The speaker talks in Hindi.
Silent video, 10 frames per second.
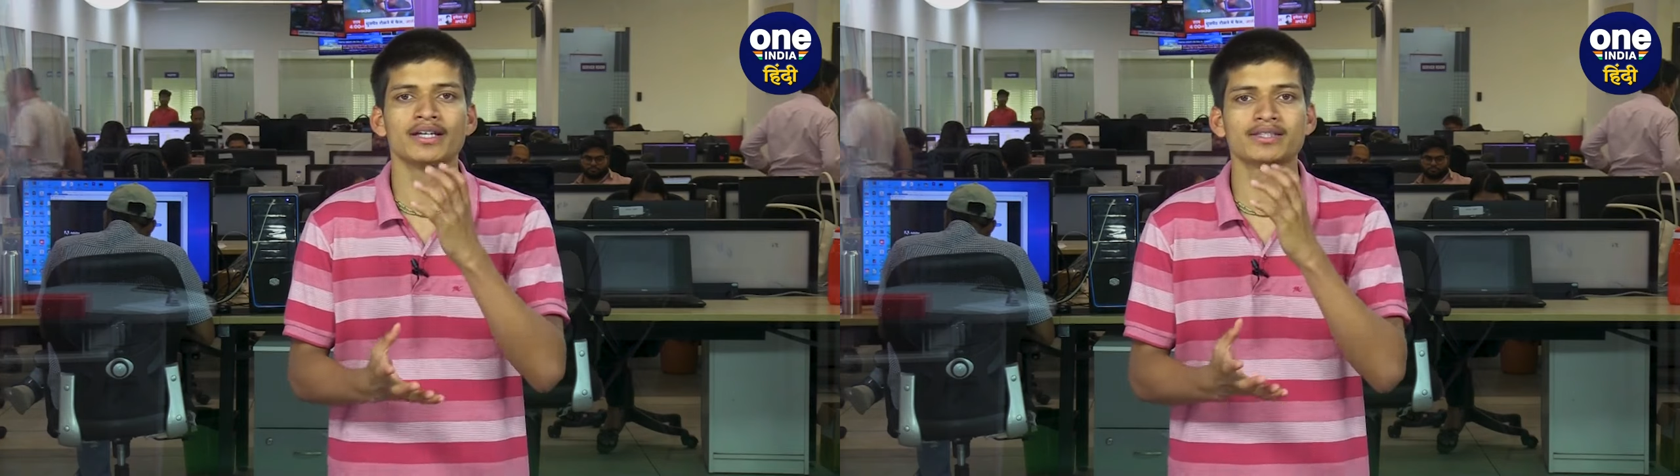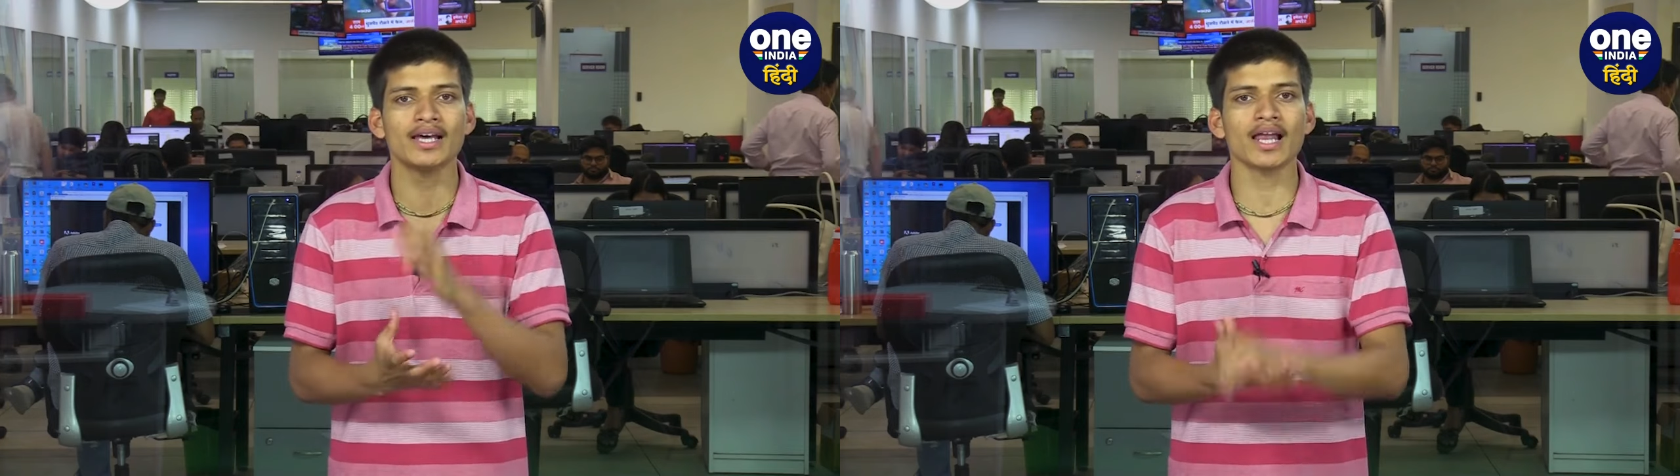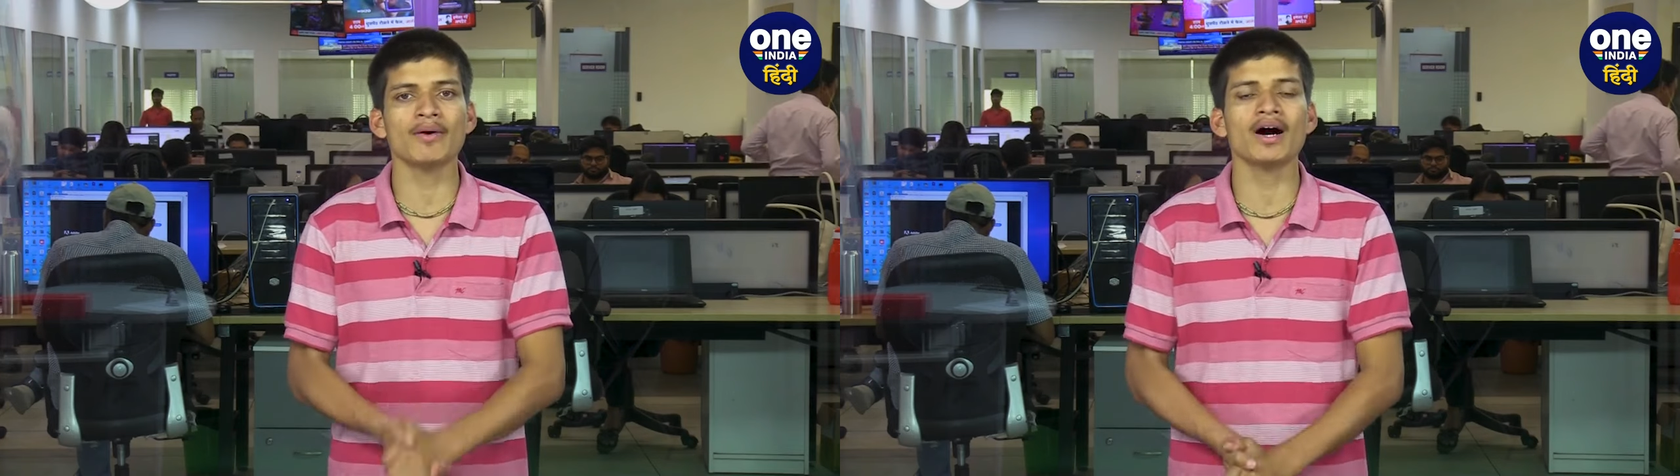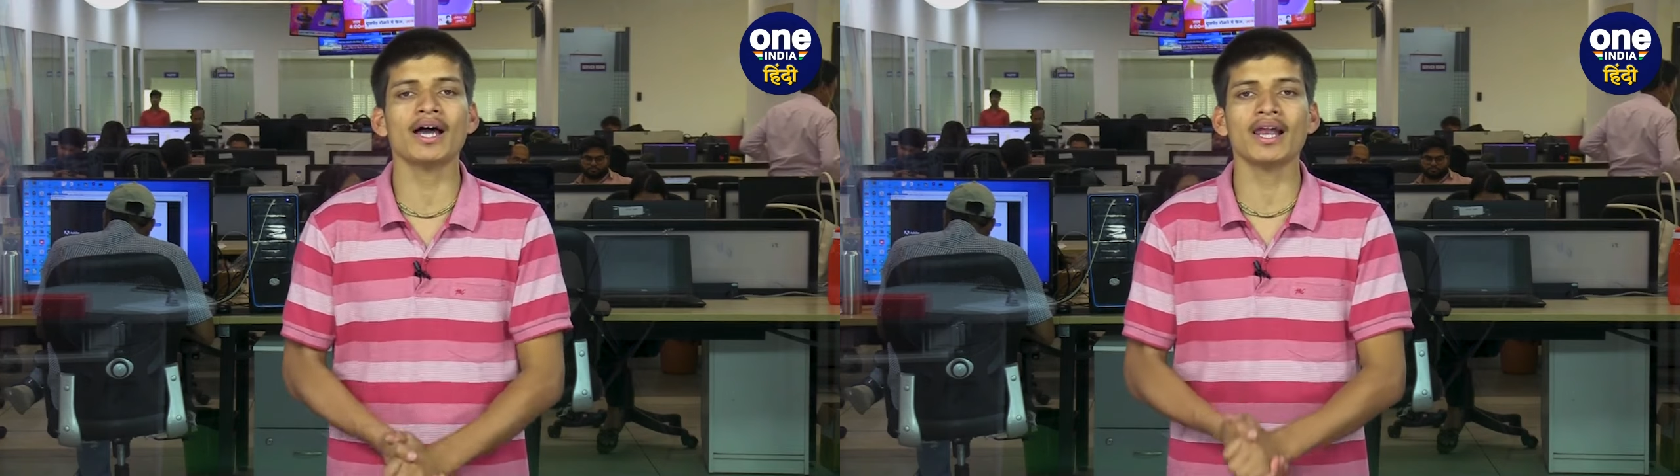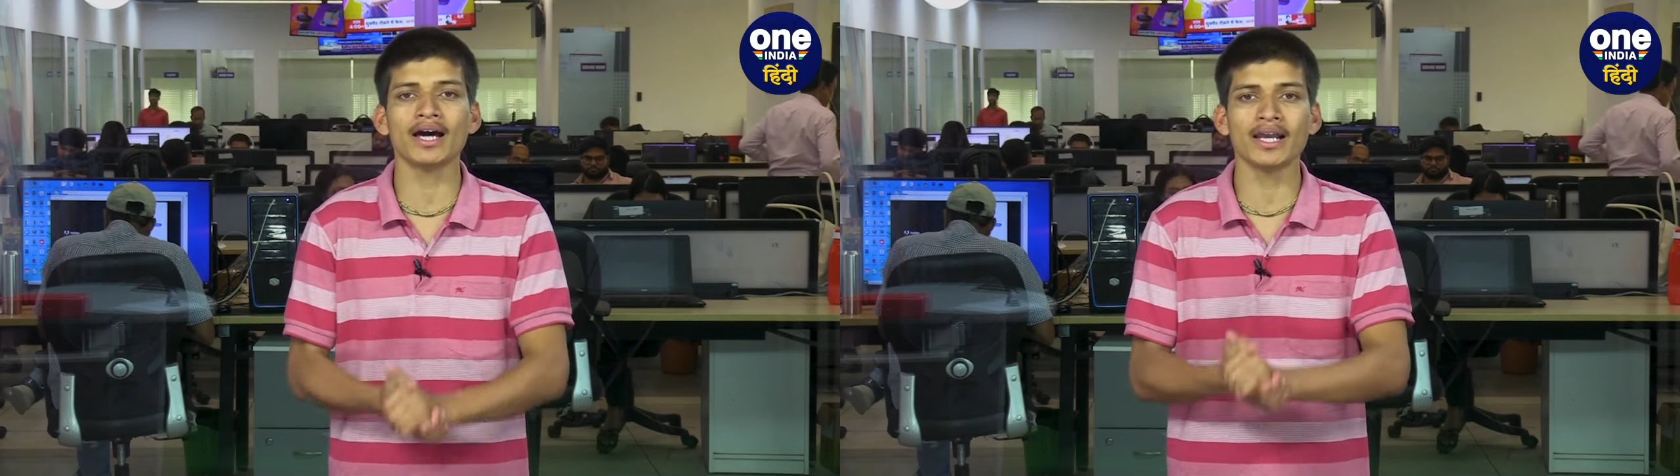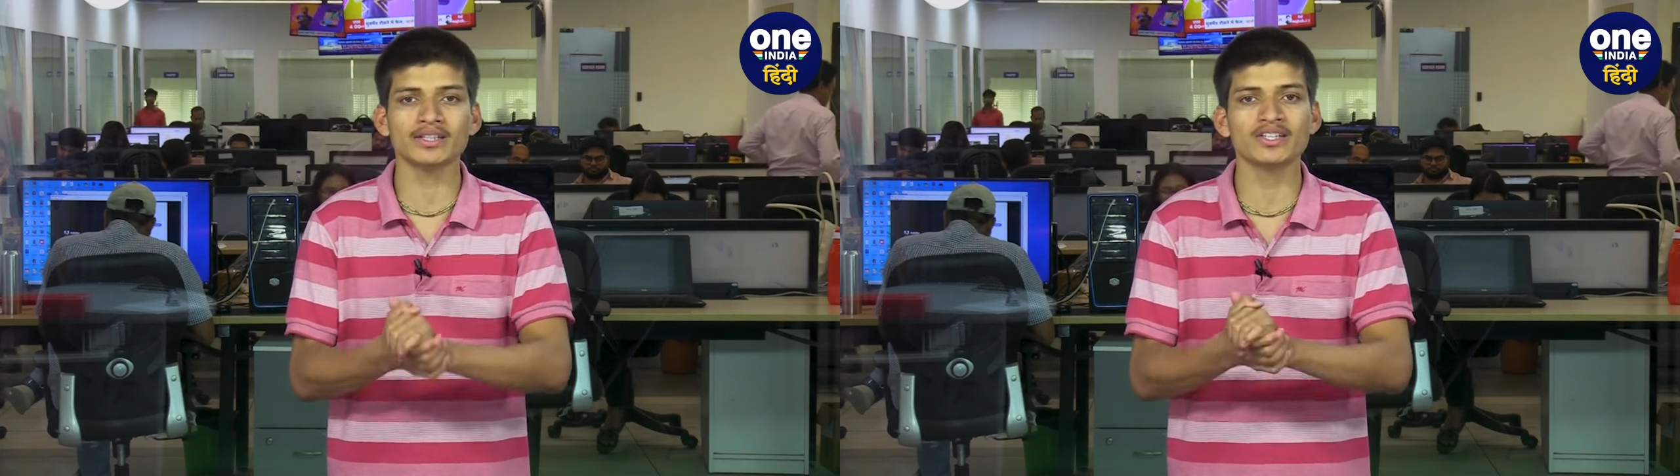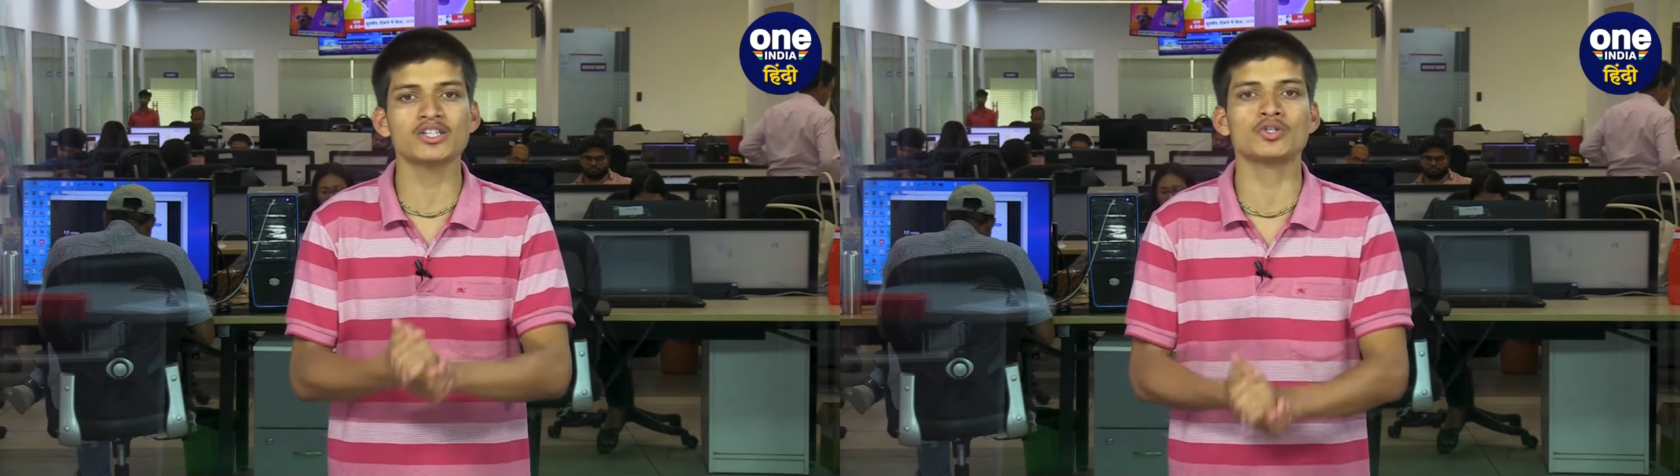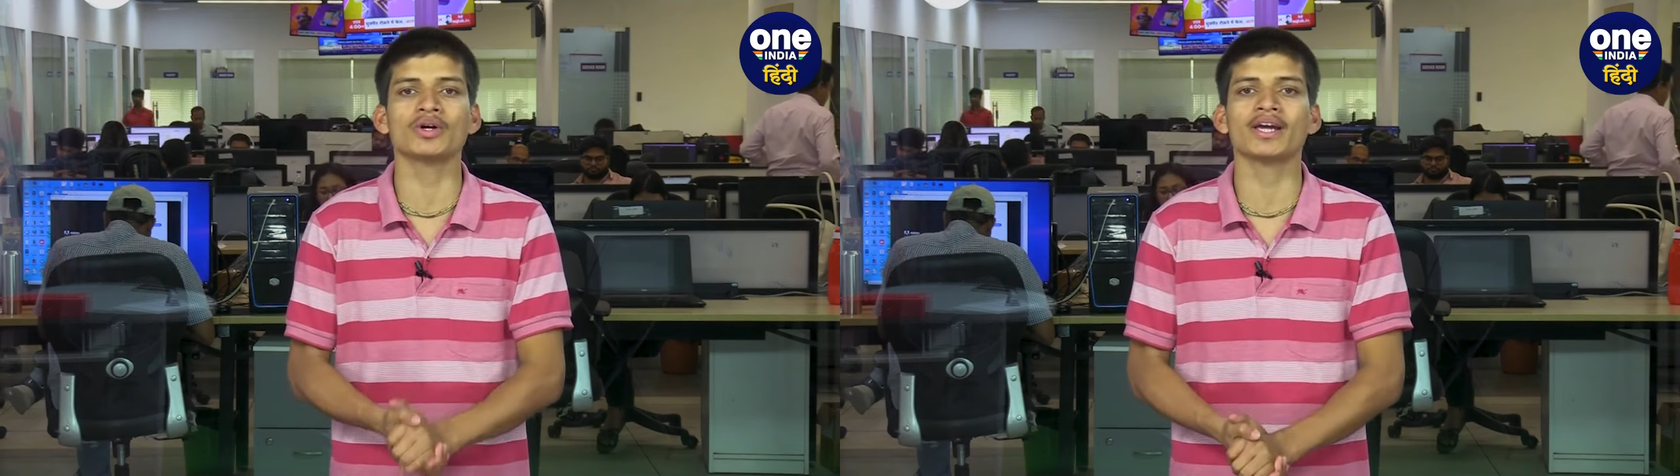इसके अलावा अलग अलग
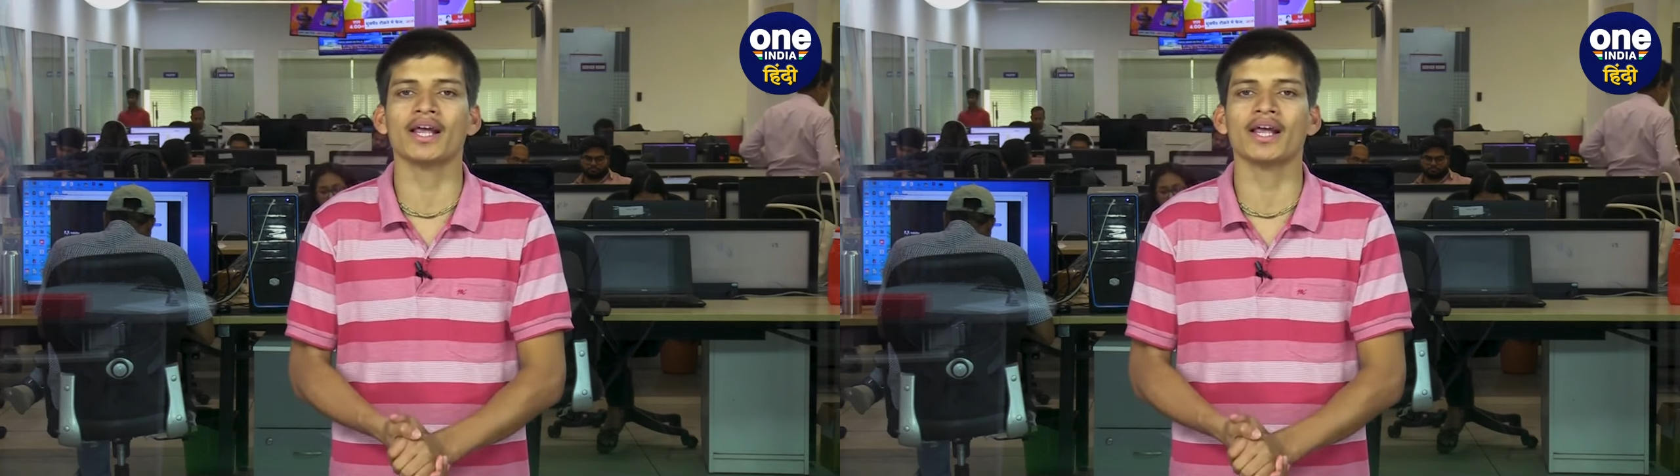देशों के